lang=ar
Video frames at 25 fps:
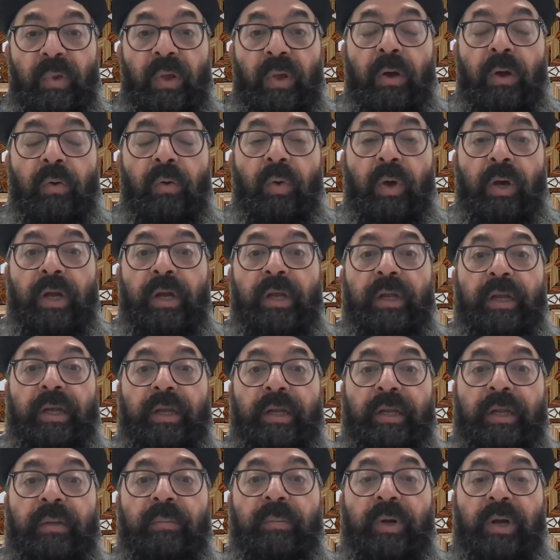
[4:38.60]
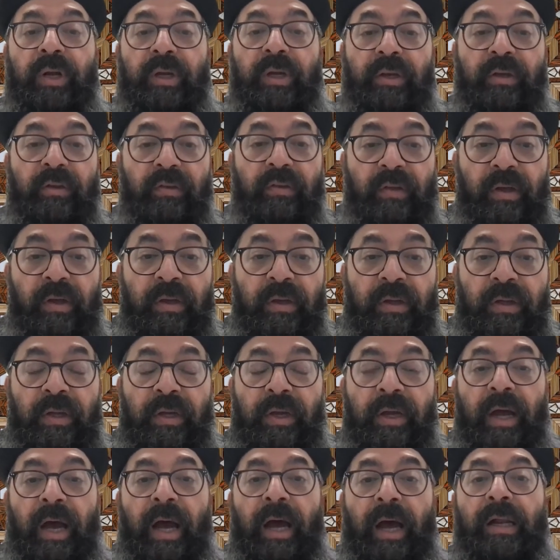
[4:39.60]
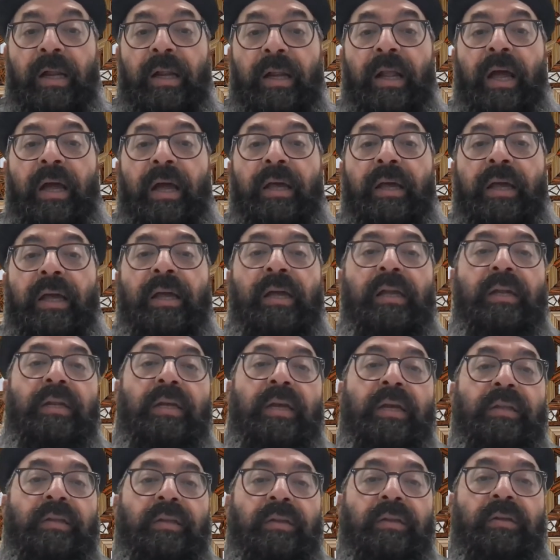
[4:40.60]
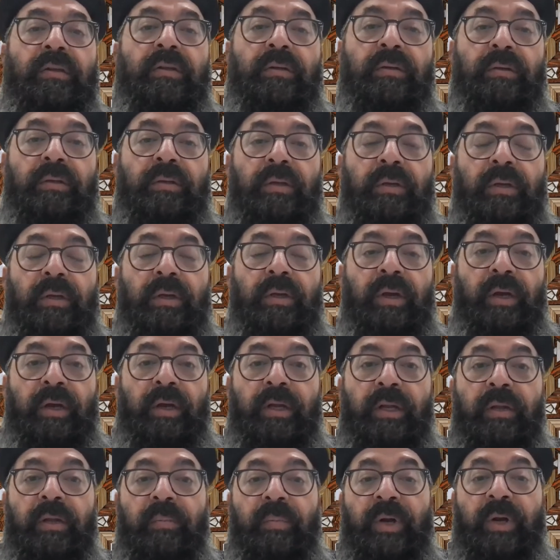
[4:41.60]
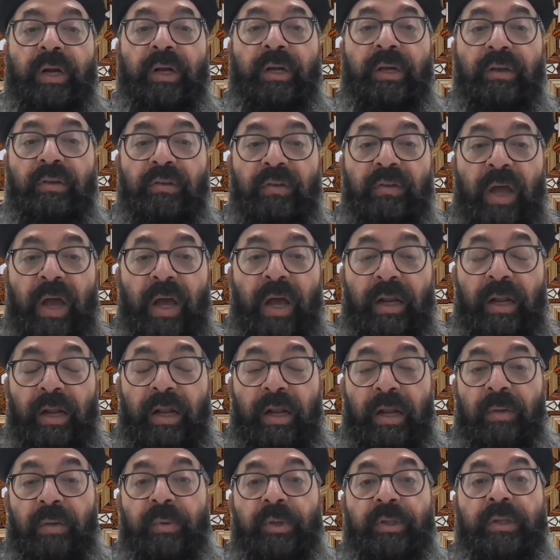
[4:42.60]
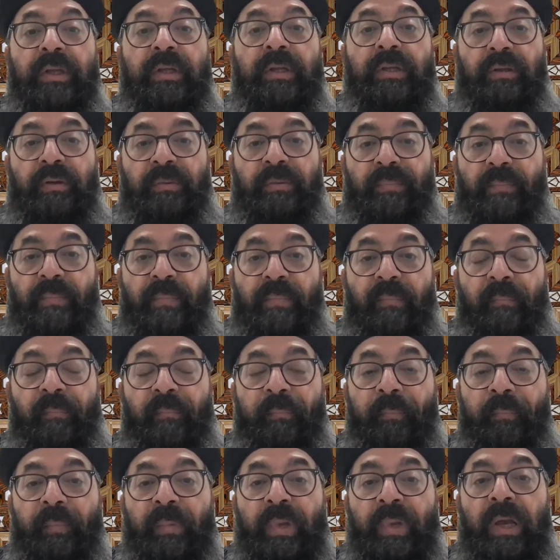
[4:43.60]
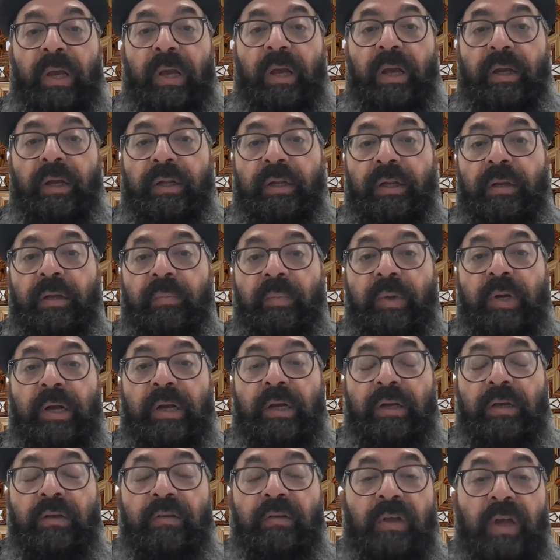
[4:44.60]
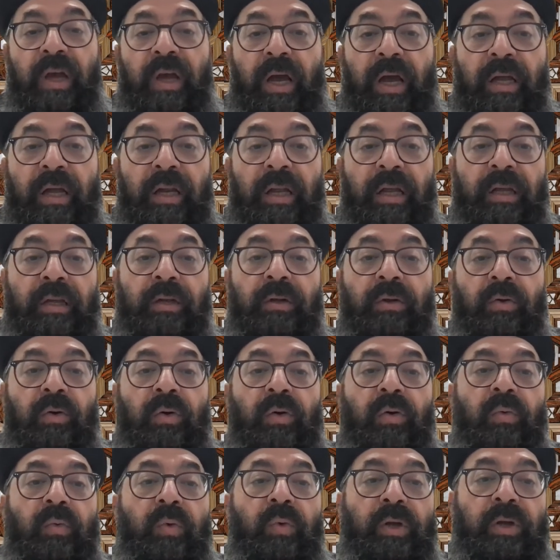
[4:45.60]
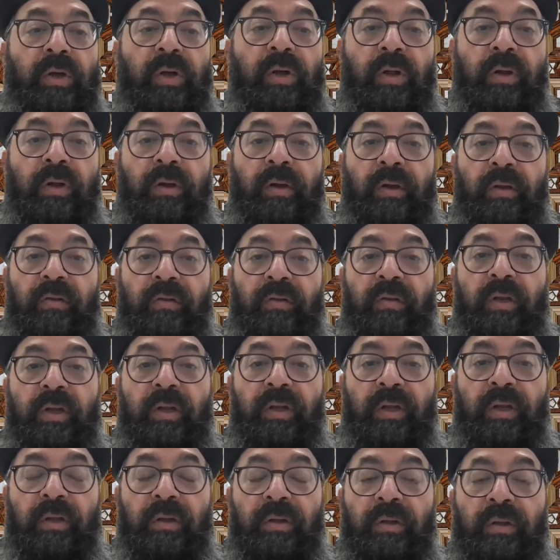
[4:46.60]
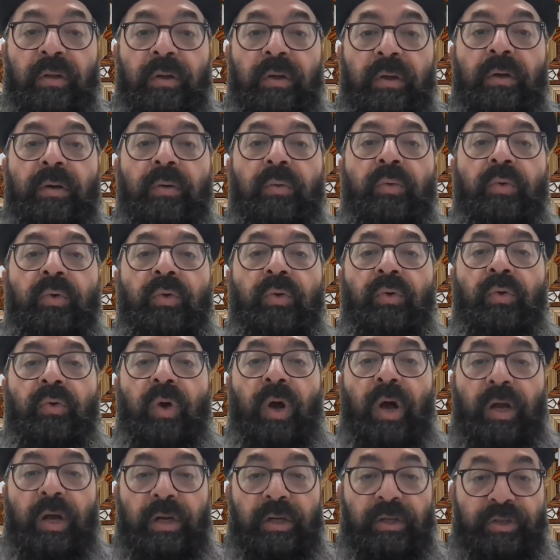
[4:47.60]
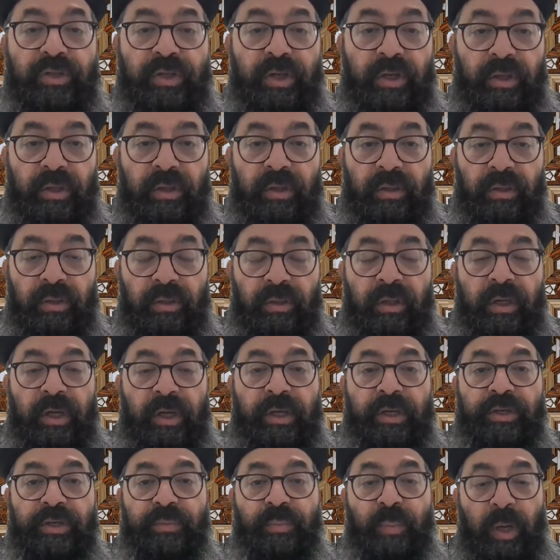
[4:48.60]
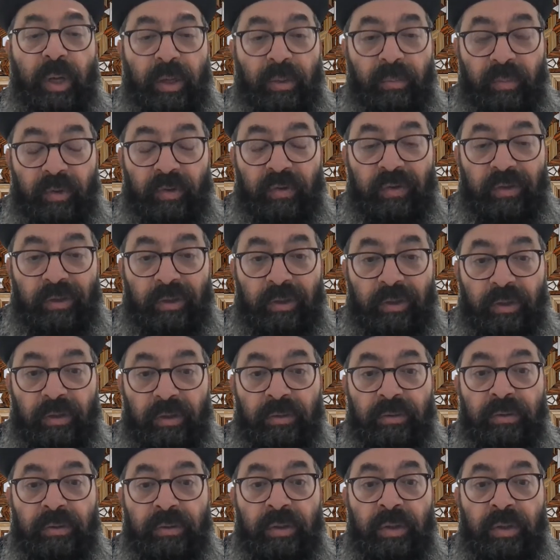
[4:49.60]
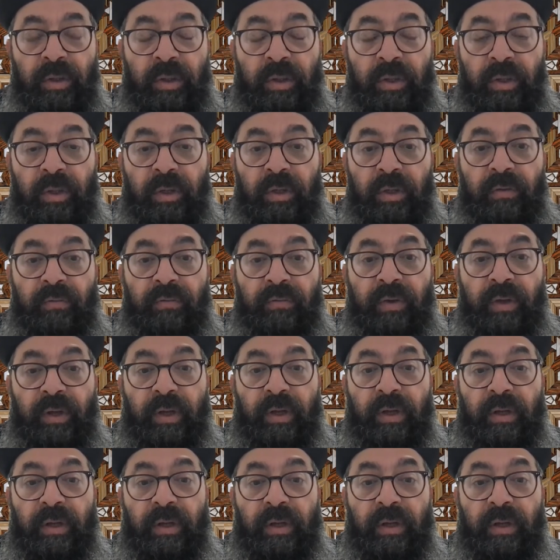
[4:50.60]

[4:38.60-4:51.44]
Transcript: هو كان عينيه مركزه على الحياه الجديده عينيه مركزه على الابديه عينيه مركزه على ان هو يخلص هنا ويروح علشان يعيش مع المسيح ف